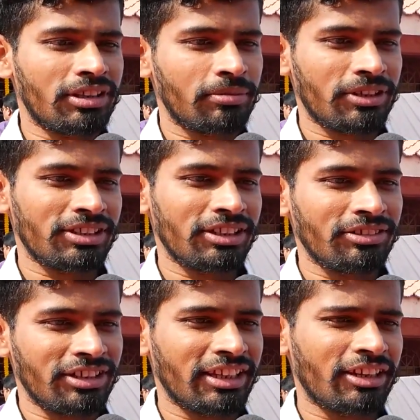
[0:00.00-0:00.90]
అయితే
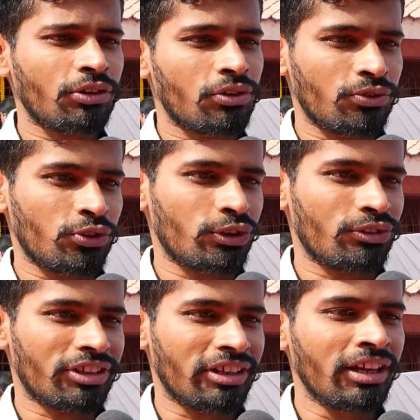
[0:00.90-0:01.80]
ప్రజెంట్ ఇంటి దగ్గర రెండు
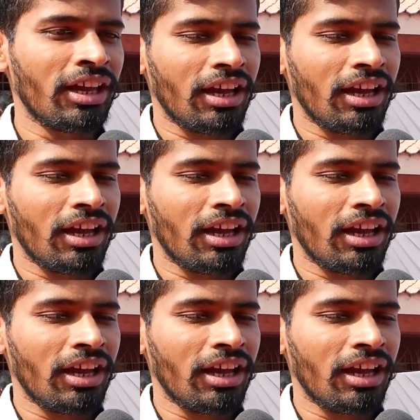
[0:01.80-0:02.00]
ఫోటోలు ఉంటాయి